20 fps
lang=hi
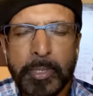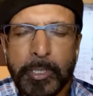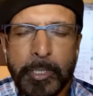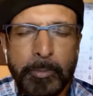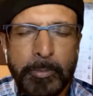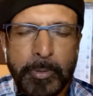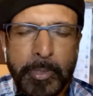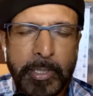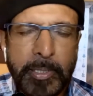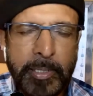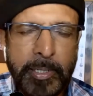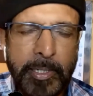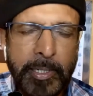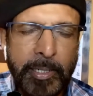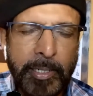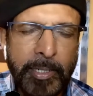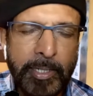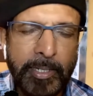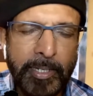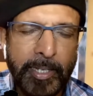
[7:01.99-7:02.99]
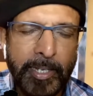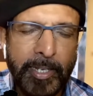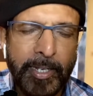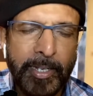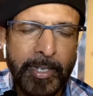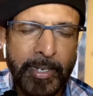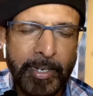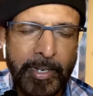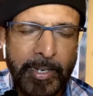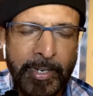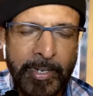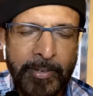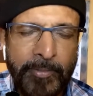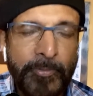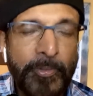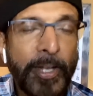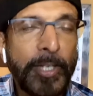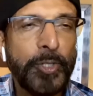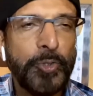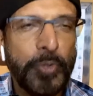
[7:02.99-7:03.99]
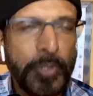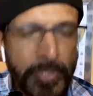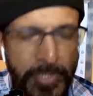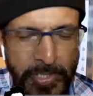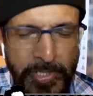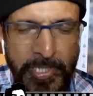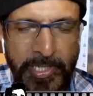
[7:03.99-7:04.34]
मतलब इतनी इन्फेक्चुअस